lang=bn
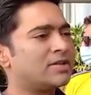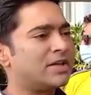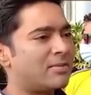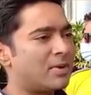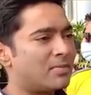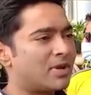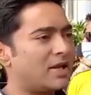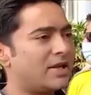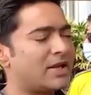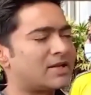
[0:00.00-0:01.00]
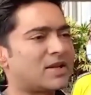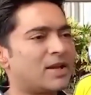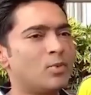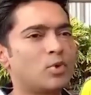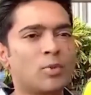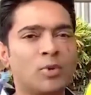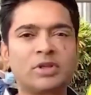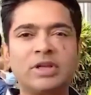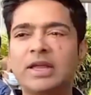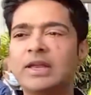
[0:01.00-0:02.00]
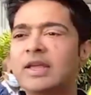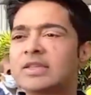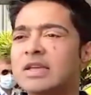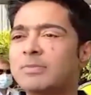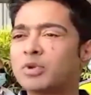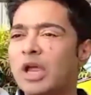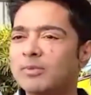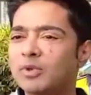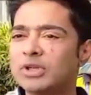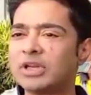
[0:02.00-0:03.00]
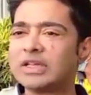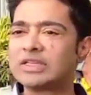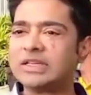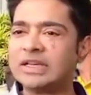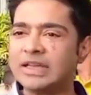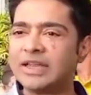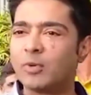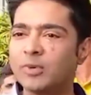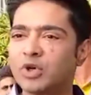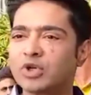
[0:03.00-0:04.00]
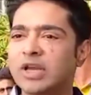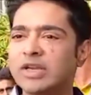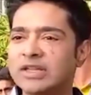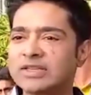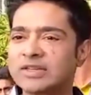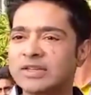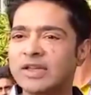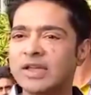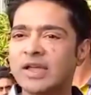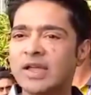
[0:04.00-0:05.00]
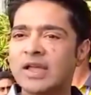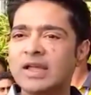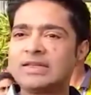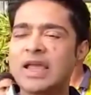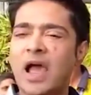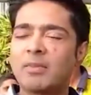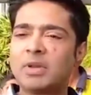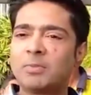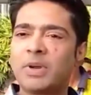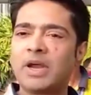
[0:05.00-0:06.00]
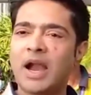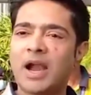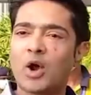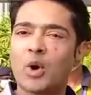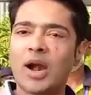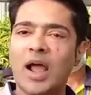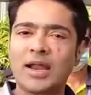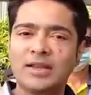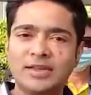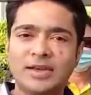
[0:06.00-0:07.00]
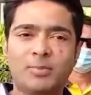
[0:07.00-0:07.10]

সিএমএমকে লিখেছে মুখ্যমন্ত্রীকে লিখেছে প্রধানমন্ত্রীকে চিঠি লিখে অভিযোগ জানিয়েছে যে আমি ফেরার হওয়ার আগের দিন